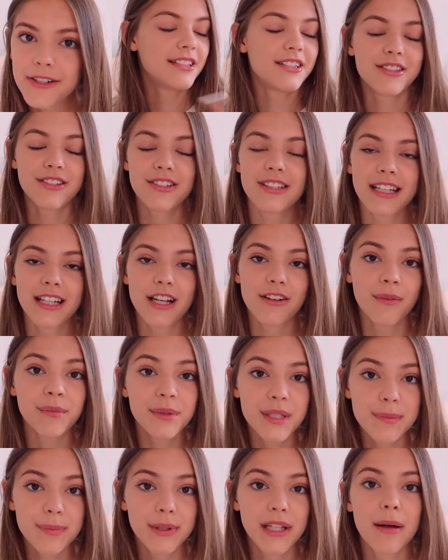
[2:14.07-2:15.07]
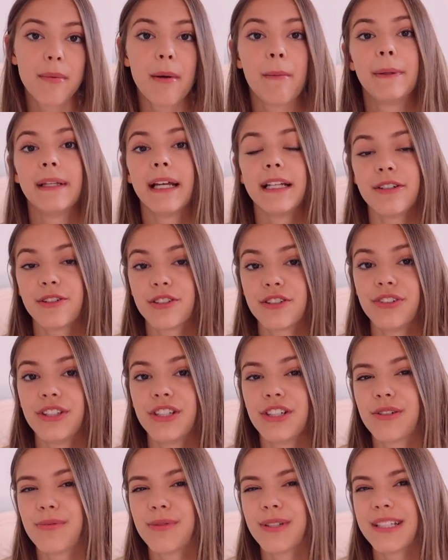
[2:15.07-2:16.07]
Jeżeli coś takiego Wam się spodoba, pamiętajcie
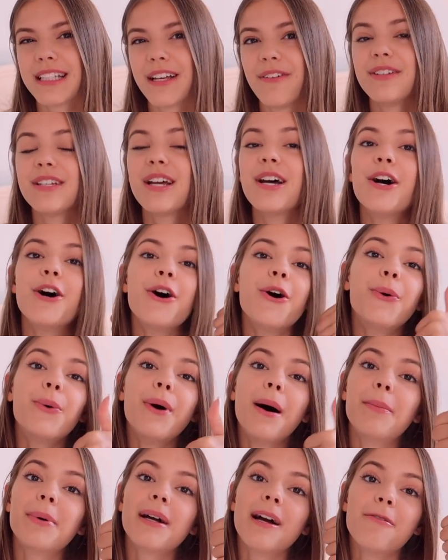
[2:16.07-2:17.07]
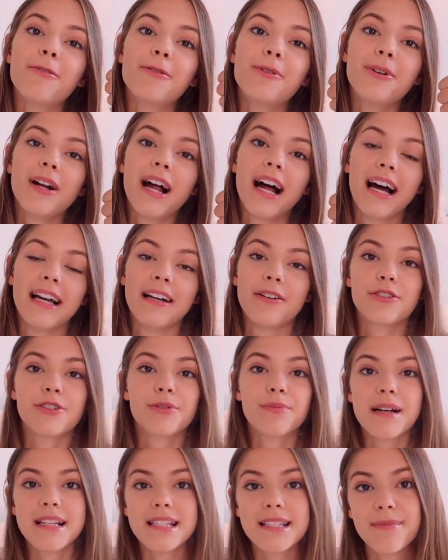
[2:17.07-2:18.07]
oczywiście, żeby zostawić łapkę w górę, a już
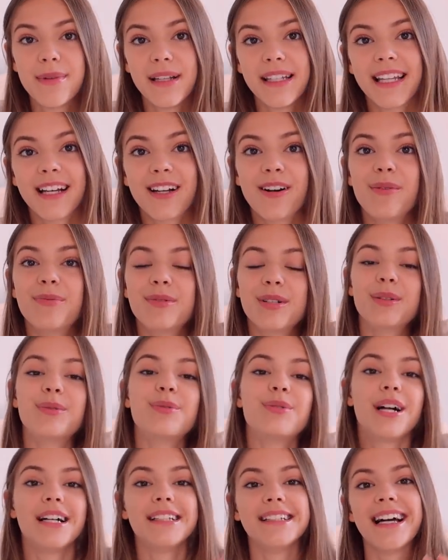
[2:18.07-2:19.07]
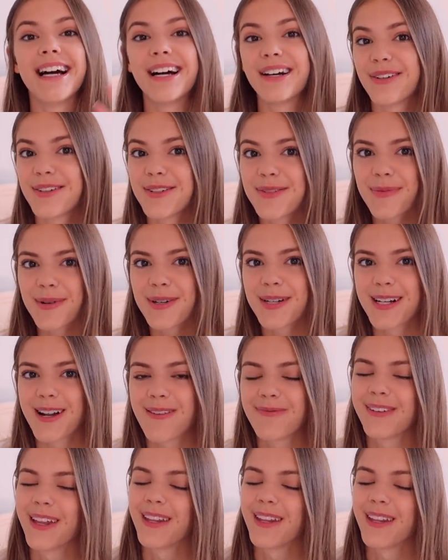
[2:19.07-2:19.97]
bez zbędnego przed przedłużania rozpoczynam